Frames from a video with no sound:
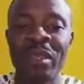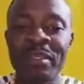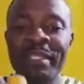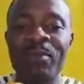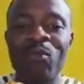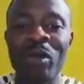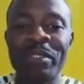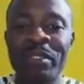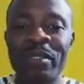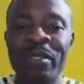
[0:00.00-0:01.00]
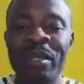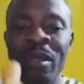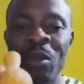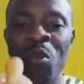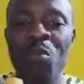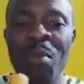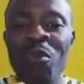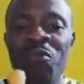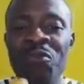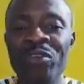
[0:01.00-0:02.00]
Et cette boîte, au
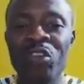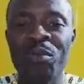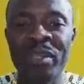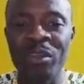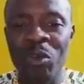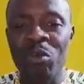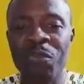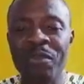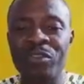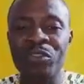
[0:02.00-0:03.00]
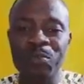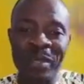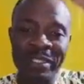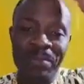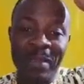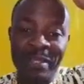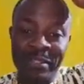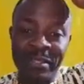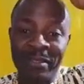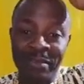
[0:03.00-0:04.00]
moment où vous voulez dormir, on le fait juste passer par
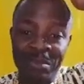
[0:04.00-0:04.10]
ici.